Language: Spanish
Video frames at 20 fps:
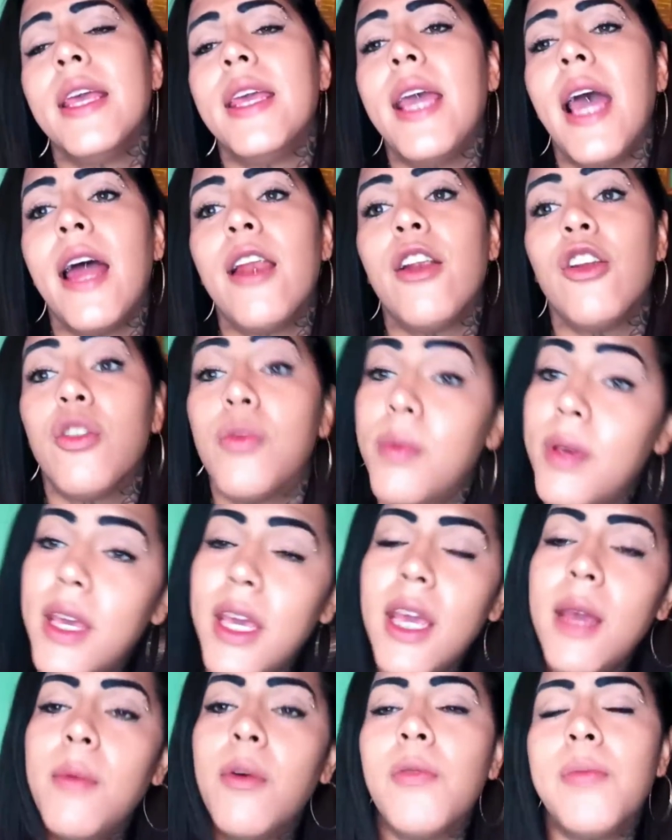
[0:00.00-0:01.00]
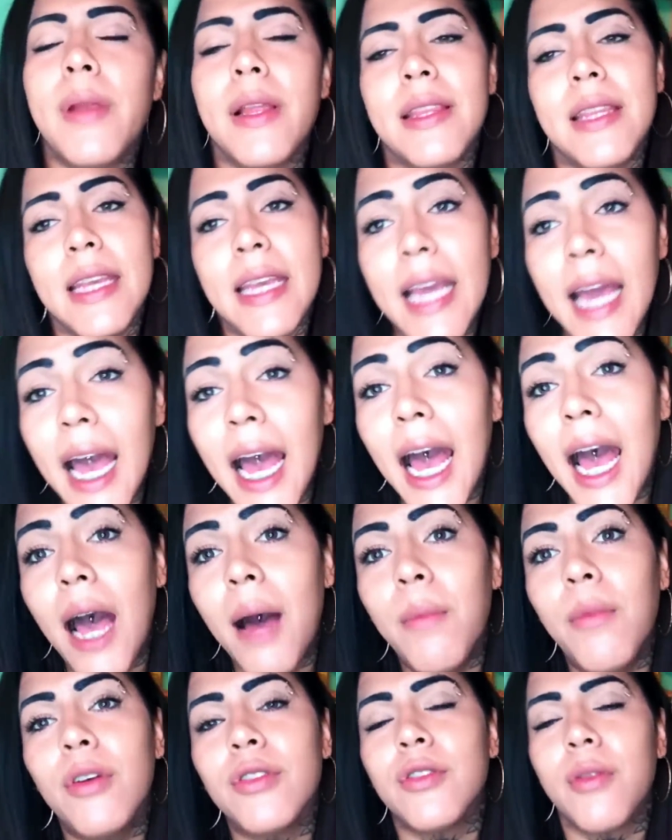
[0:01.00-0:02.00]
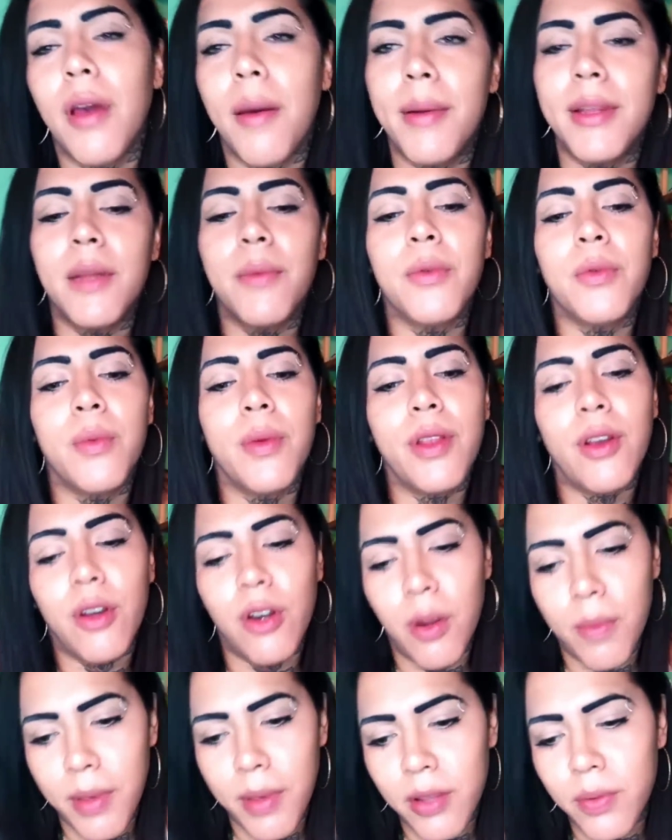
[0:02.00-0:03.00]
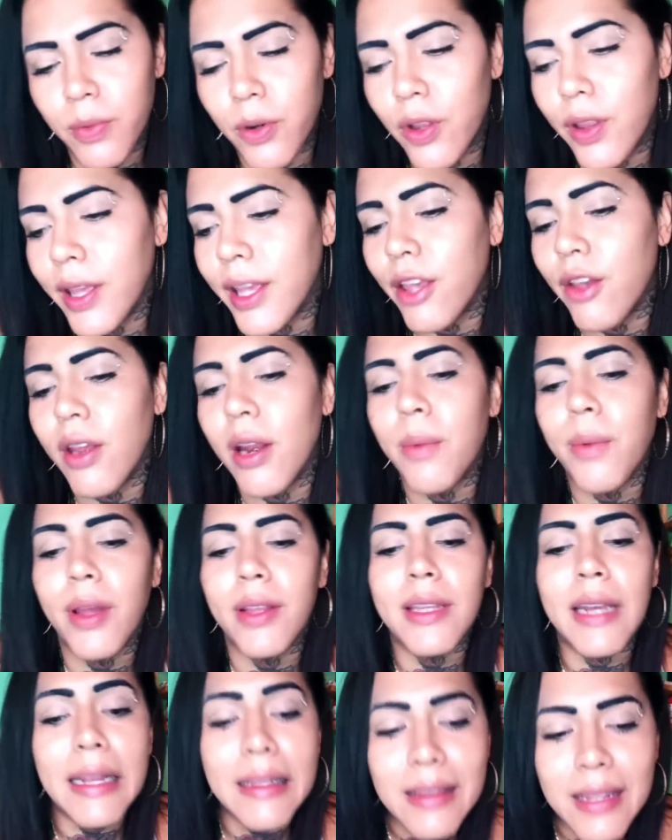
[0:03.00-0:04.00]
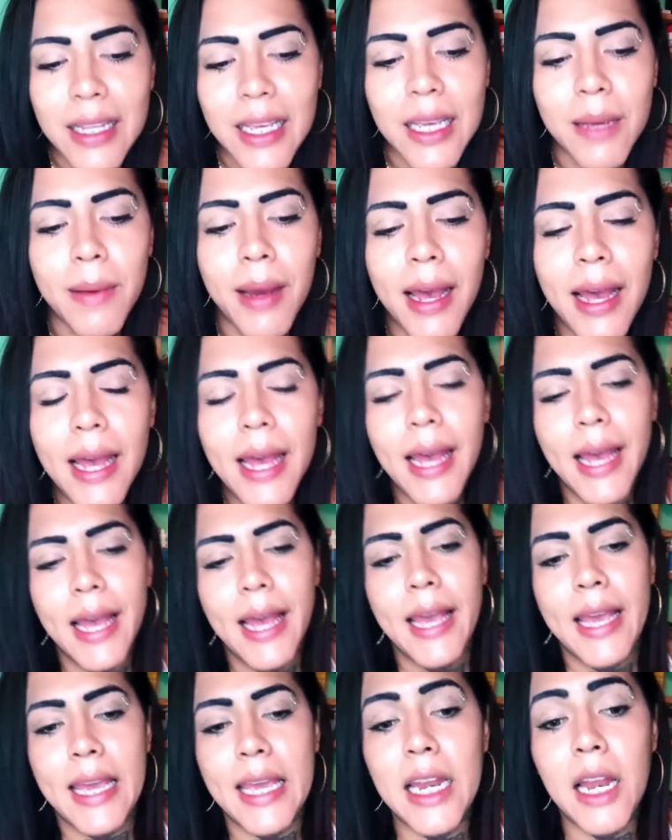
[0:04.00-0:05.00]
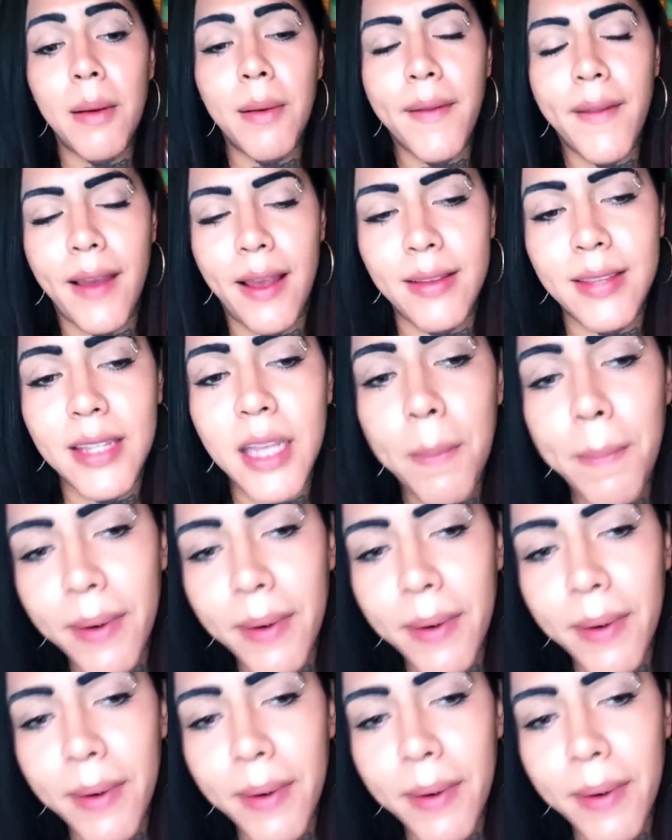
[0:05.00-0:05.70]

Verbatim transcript: Ya nos vimos, platicamos, obviamente pues me dijo lo mismo, ¿no? De que yo era muy atractiva. Y la verdad es que